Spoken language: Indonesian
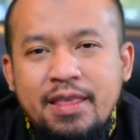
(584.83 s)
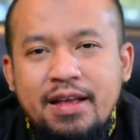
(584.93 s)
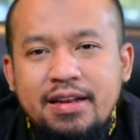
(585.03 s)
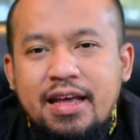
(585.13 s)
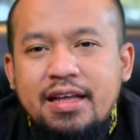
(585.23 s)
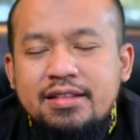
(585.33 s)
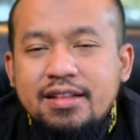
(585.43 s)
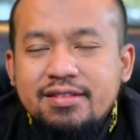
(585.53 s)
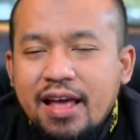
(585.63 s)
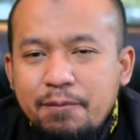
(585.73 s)
nah
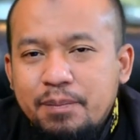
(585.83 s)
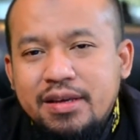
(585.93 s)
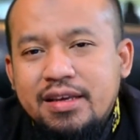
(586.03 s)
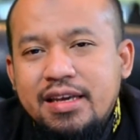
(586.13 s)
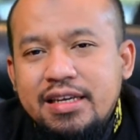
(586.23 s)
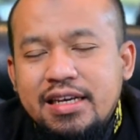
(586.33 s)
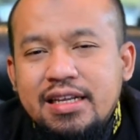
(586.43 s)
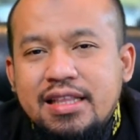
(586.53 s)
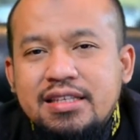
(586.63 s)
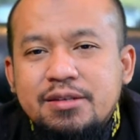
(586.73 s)
tetapi
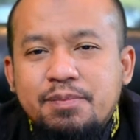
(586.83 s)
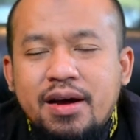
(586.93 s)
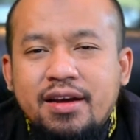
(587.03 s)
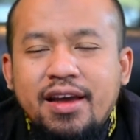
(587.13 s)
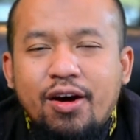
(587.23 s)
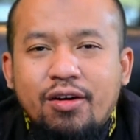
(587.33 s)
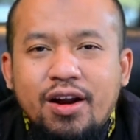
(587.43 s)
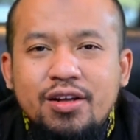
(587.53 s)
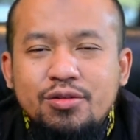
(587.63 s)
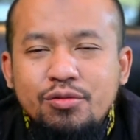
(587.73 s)
kita sebagai
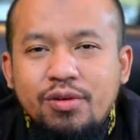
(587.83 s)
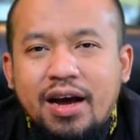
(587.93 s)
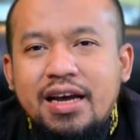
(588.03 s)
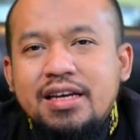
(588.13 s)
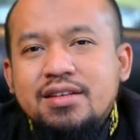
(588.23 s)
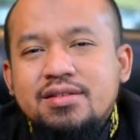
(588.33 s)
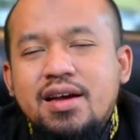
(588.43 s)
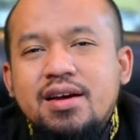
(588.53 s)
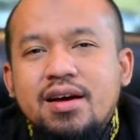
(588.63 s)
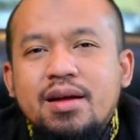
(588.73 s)
orang tua
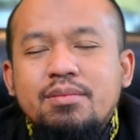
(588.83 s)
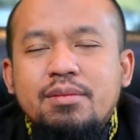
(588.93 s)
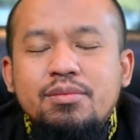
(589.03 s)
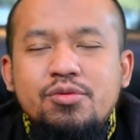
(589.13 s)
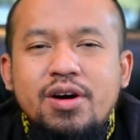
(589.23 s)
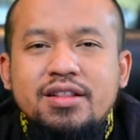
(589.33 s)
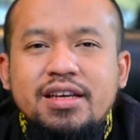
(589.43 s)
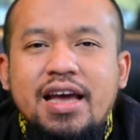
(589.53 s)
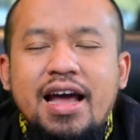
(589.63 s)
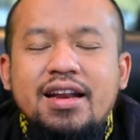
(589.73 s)
jangan membuat
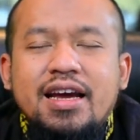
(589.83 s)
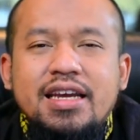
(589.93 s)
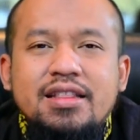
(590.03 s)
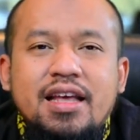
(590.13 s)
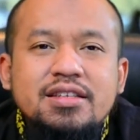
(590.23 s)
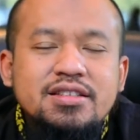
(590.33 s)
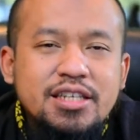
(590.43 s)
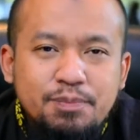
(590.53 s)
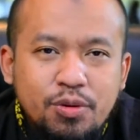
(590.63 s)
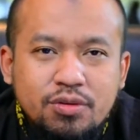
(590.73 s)
anak kita
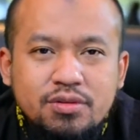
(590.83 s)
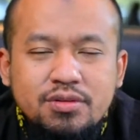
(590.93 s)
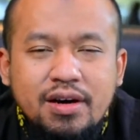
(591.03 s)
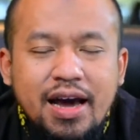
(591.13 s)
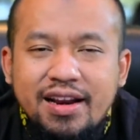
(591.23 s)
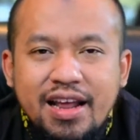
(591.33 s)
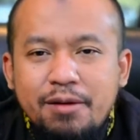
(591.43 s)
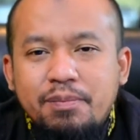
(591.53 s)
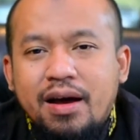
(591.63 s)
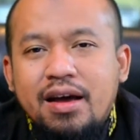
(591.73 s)
sibuk karena
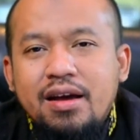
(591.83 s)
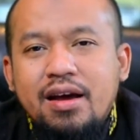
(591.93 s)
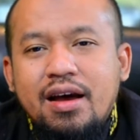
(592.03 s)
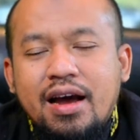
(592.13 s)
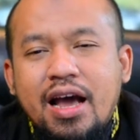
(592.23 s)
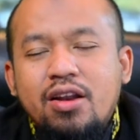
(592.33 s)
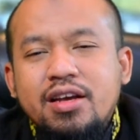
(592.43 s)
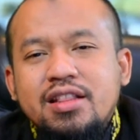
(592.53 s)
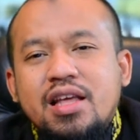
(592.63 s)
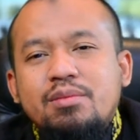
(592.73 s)
apa kalau
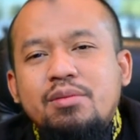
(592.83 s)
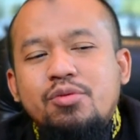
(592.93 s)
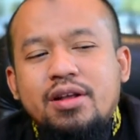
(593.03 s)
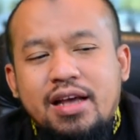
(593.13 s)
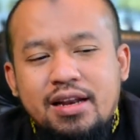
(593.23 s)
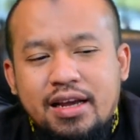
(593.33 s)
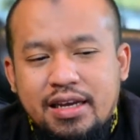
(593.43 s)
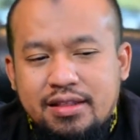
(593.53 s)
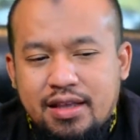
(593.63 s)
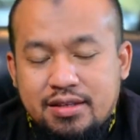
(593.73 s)
kita membuat anak
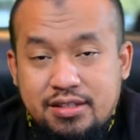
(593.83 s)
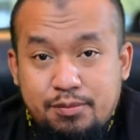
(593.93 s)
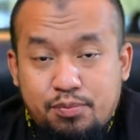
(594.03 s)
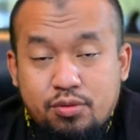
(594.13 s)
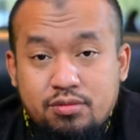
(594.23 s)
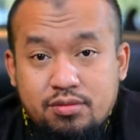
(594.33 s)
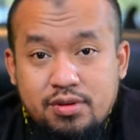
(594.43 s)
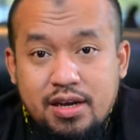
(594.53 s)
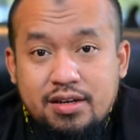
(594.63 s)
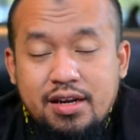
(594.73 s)
kita sibuk
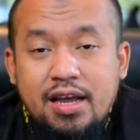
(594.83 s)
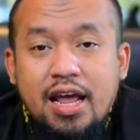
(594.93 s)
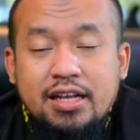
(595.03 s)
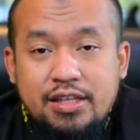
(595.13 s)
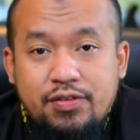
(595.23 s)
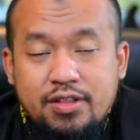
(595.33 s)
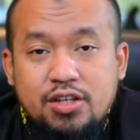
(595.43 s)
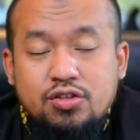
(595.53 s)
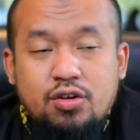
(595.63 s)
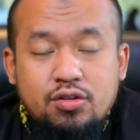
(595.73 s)
ya dengan
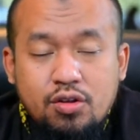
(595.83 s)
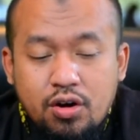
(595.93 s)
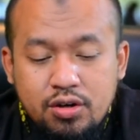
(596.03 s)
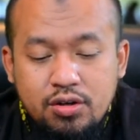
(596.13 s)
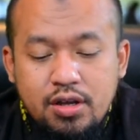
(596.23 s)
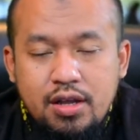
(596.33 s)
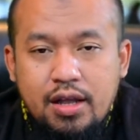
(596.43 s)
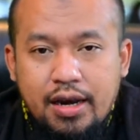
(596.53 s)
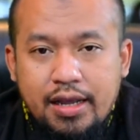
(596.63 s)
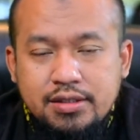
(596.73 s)
aktivitas contoh
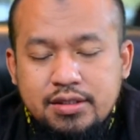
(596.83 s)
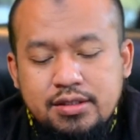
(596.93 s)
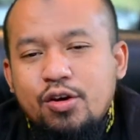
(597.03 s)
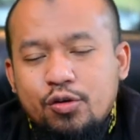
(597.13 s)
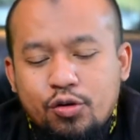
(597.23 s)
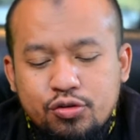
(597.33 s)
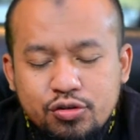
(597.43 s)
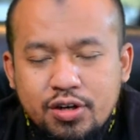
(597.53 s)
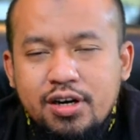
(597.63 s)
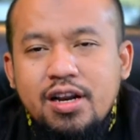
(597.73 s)
les
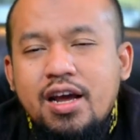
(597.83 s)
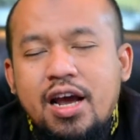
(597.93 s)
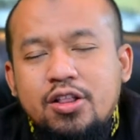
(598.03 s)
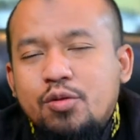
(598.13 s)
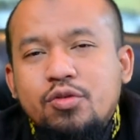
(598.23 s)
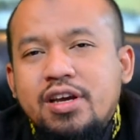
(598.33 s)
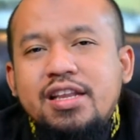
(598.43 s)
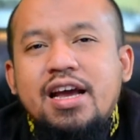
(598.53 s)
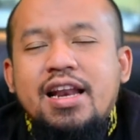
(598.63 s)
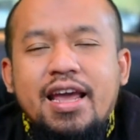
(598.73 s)
kursus renang atau
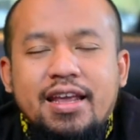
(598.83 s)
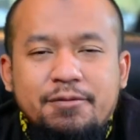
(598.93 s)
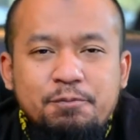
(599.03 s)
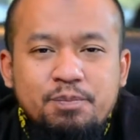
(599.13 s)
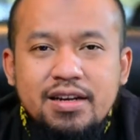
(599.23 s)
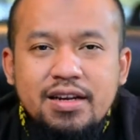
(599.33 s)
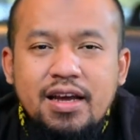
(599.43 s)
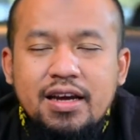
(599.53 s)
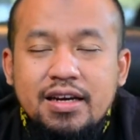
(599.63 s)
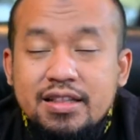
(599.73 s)
mungkin yang lain
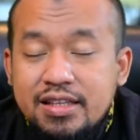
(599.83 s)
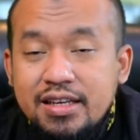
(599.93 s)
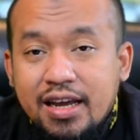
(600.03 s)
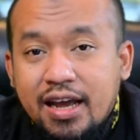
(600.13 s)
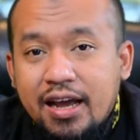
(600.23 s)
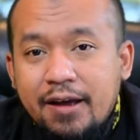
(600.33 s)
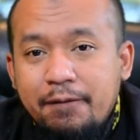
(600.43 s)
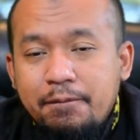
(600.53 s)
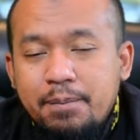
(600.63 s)
nah ketika